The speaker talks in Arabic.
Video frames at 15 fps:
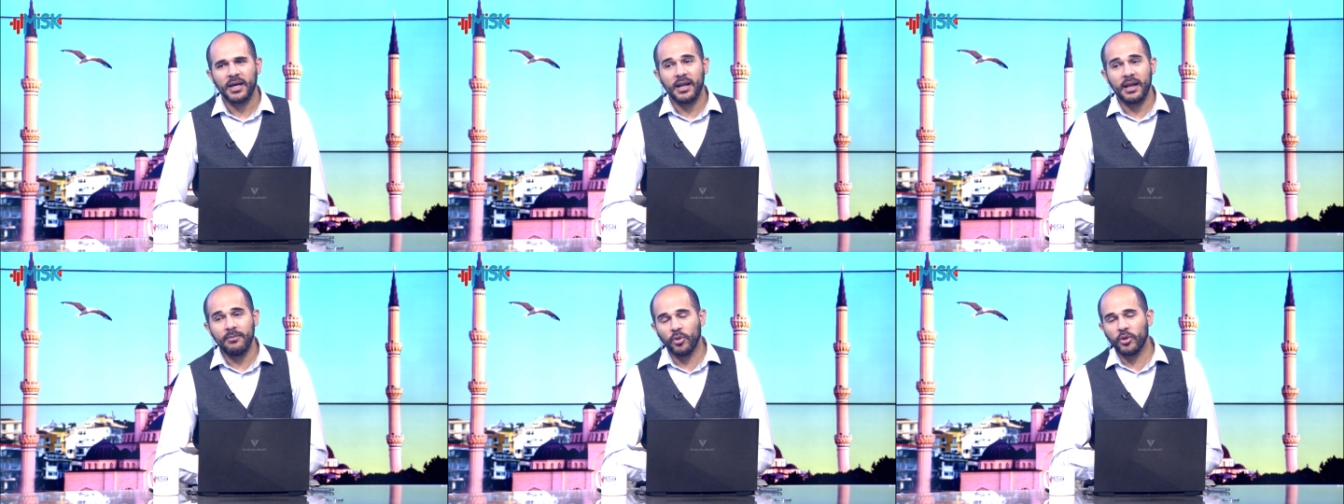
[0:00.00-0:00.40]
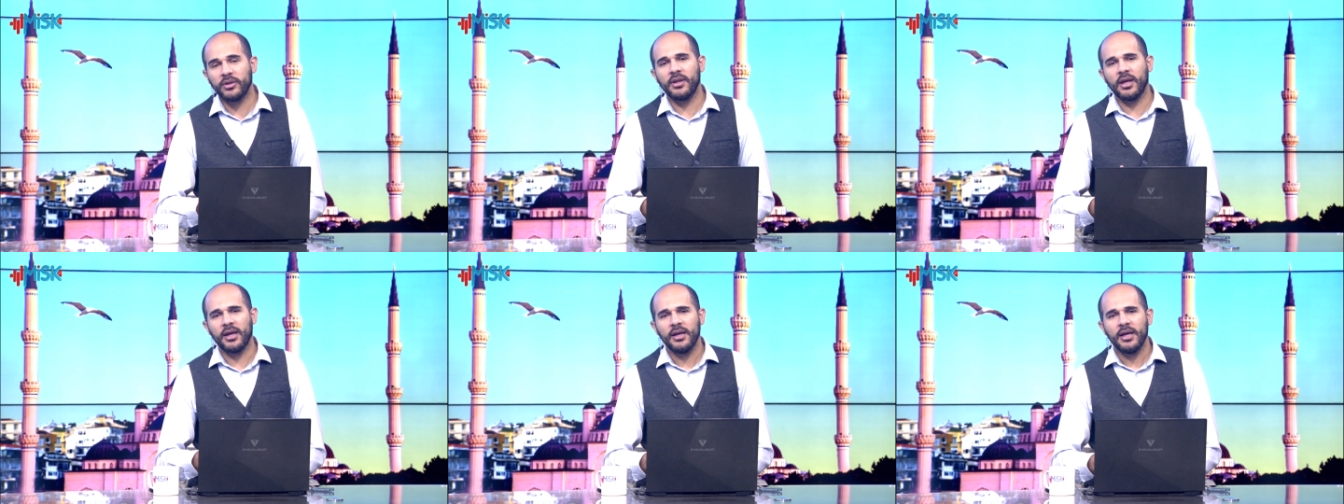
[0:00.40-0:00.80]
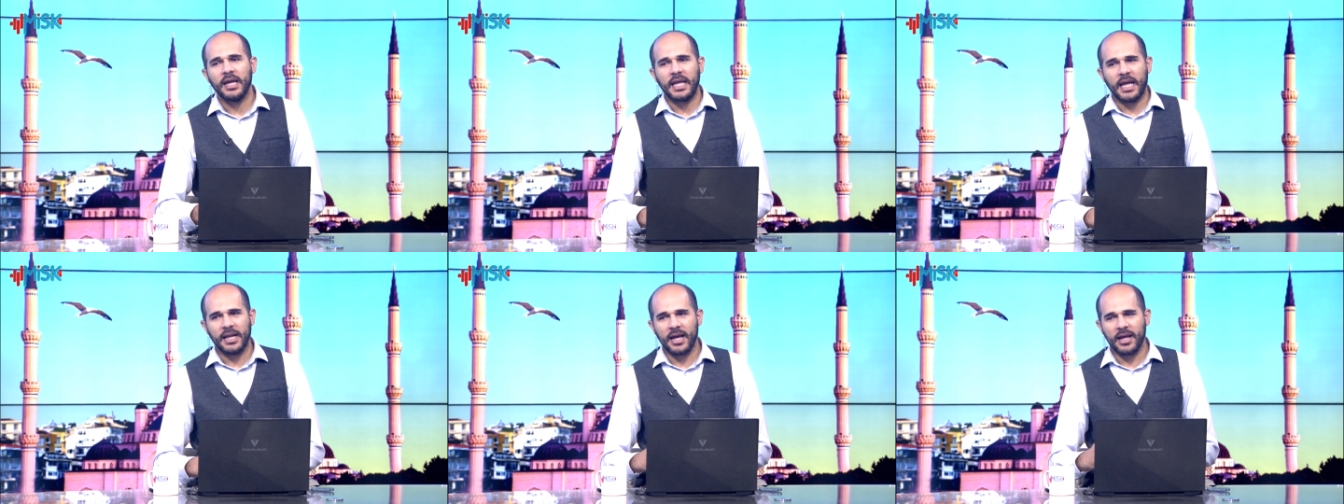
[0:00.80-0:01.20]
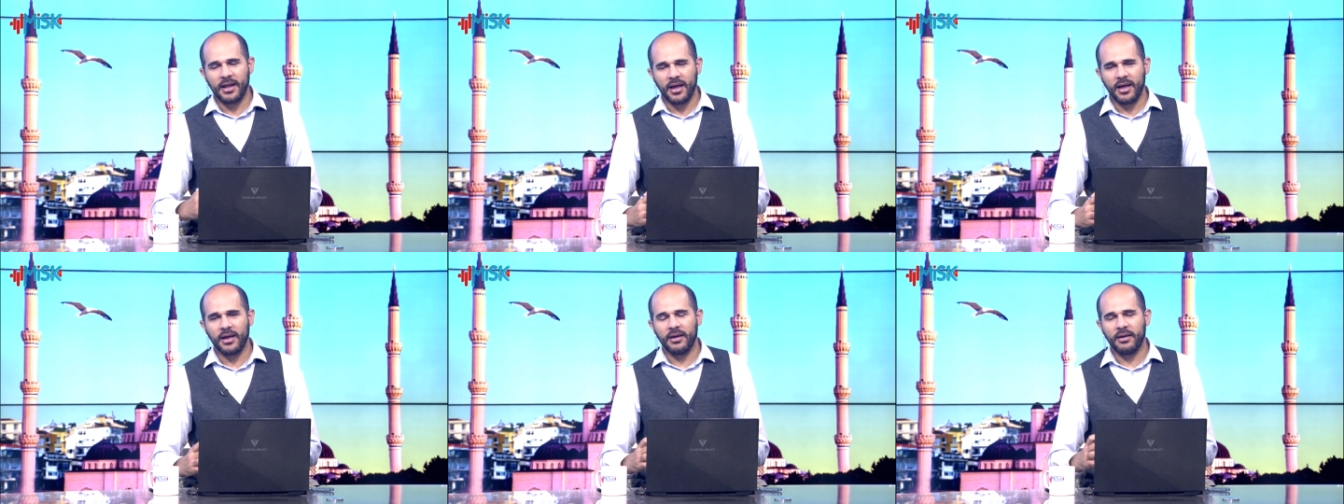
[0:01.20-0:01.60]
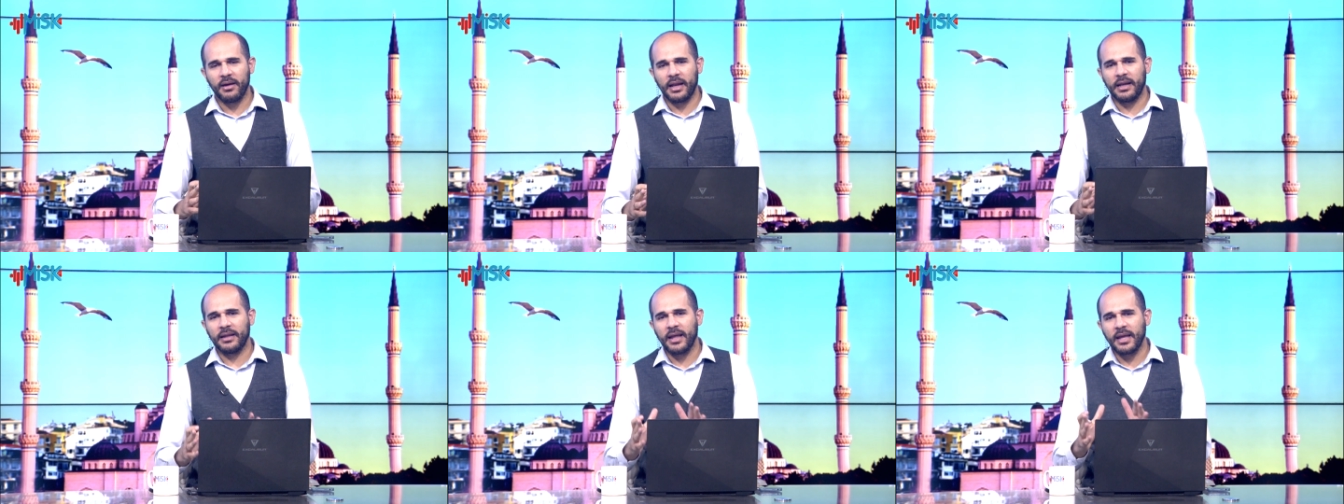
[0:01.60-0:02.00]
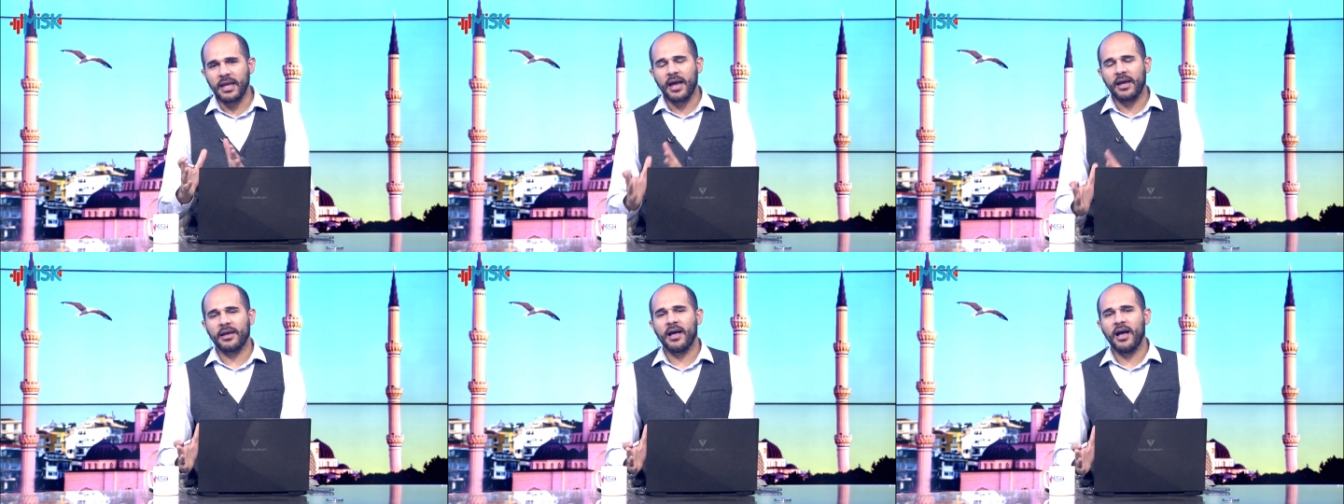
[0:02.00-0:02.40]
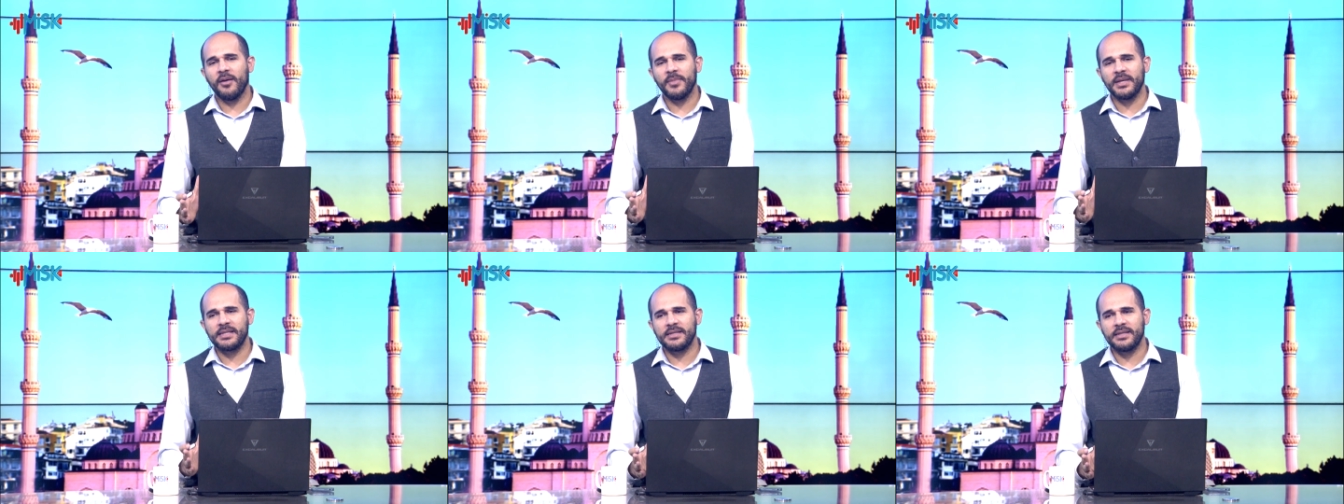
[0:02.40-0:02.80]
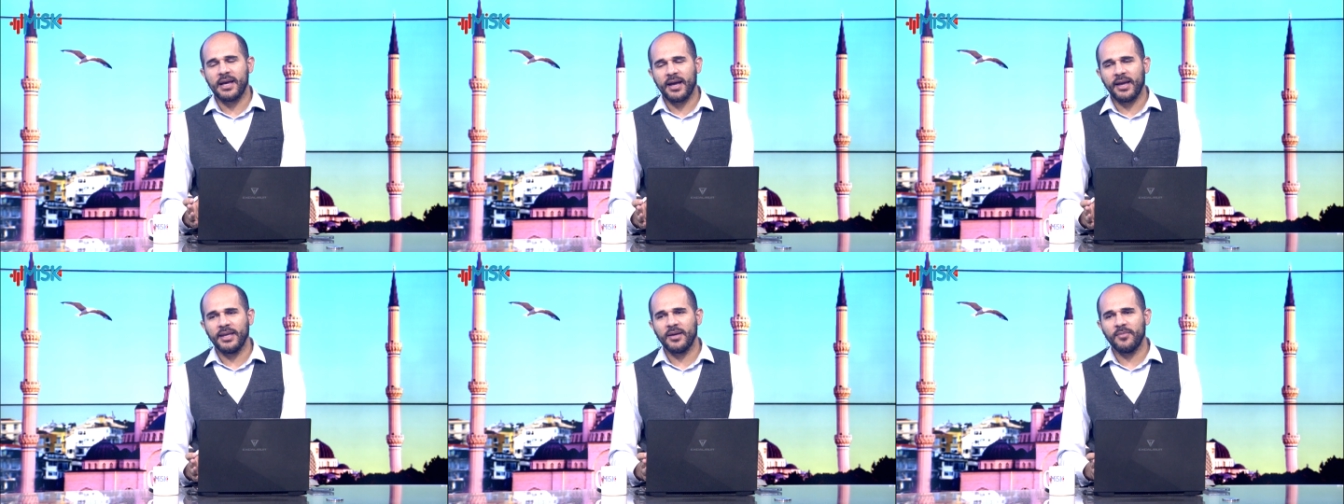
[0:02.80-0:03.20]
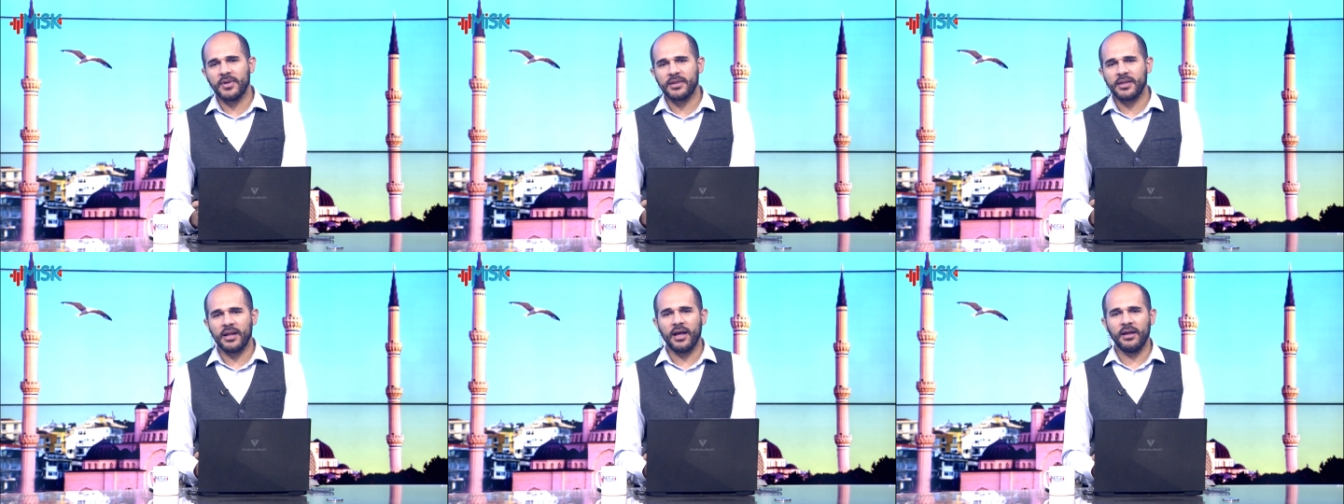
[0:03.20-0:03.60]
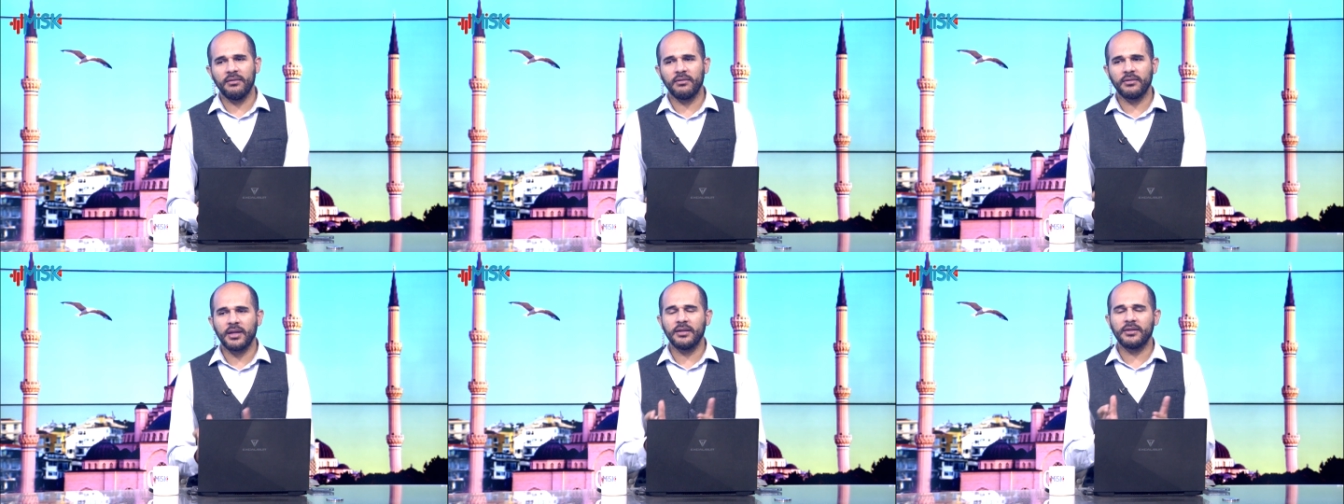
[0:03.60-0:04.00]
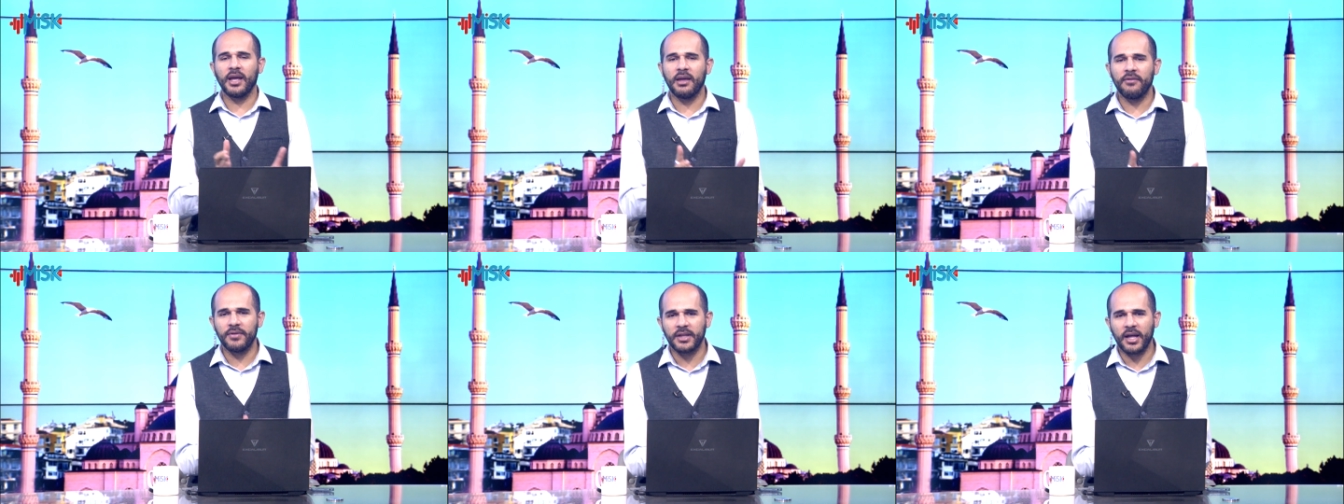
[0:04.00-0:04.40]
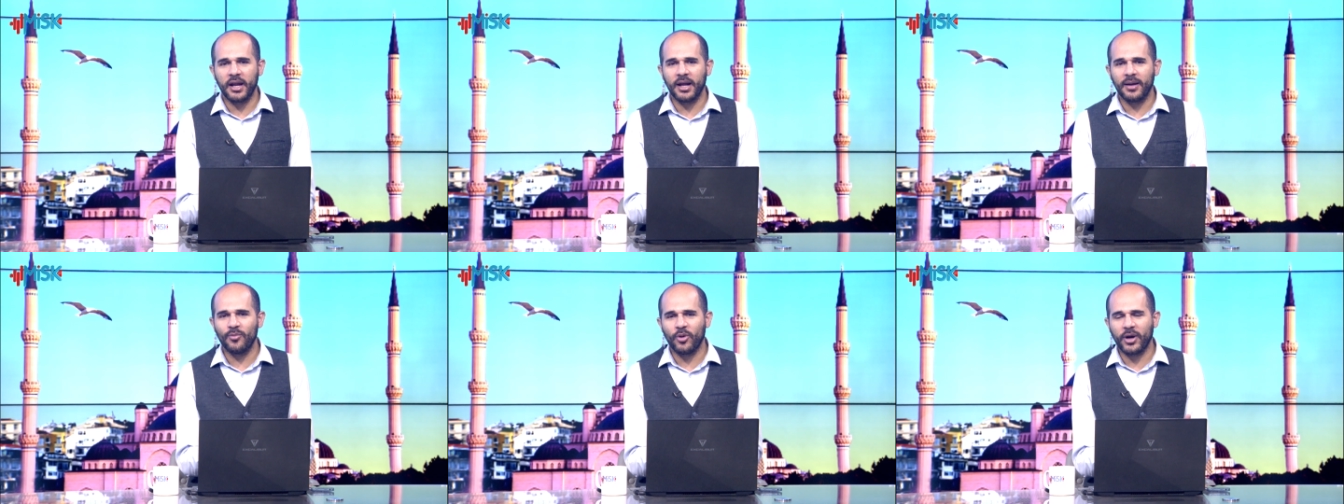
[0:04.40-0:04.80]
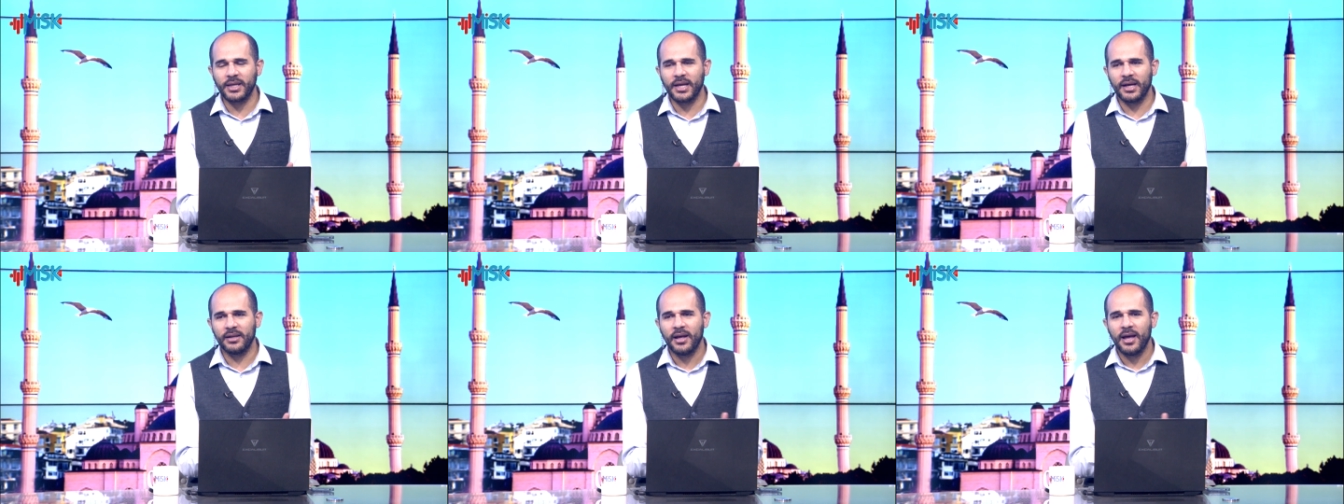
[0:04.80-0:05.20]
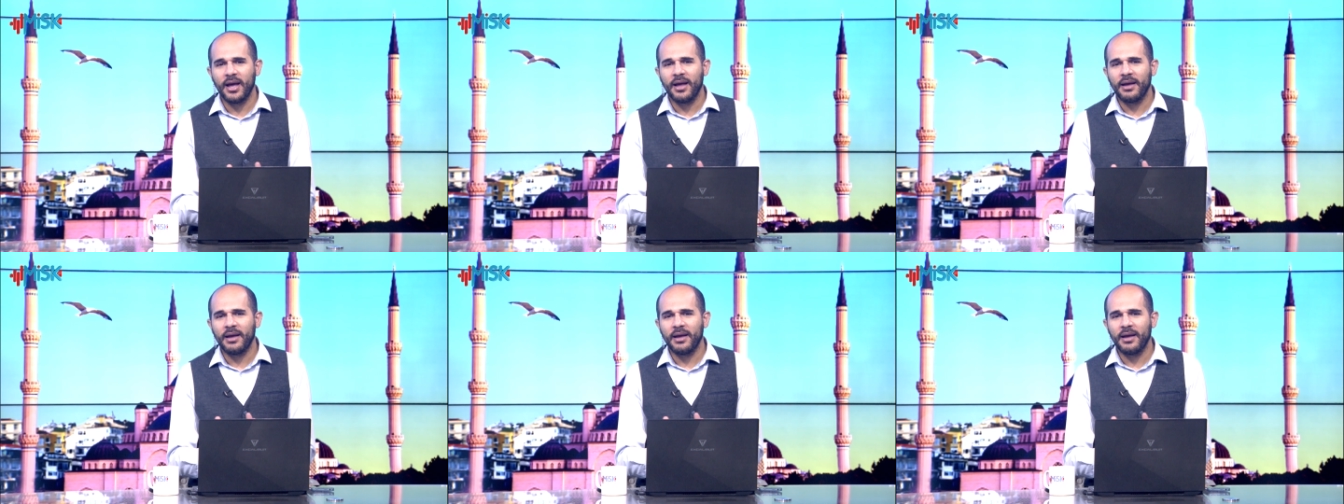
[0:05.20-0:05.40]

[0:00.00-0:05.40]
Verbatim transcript: المده يعني انا آه، لدي اقامه سياحيه مثلا تنتهي في تاريخ معين